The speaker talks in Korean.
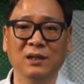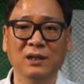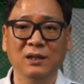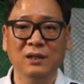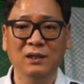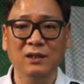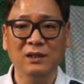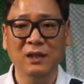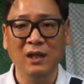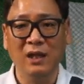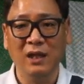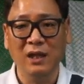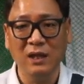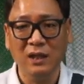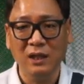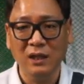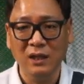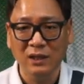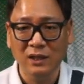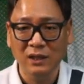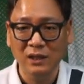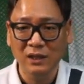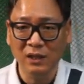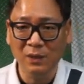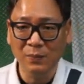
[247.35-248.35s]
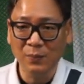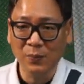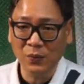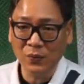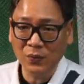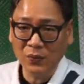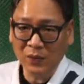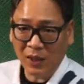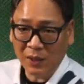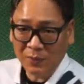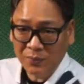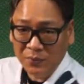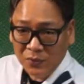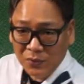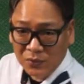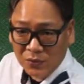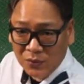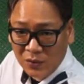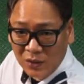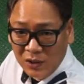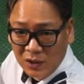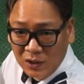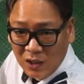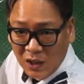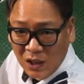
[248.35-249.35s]
근데 이게 앞으로
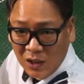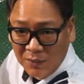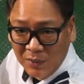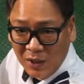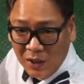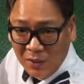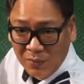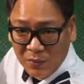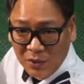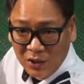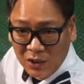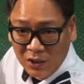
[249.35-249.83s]
쏠린 다음에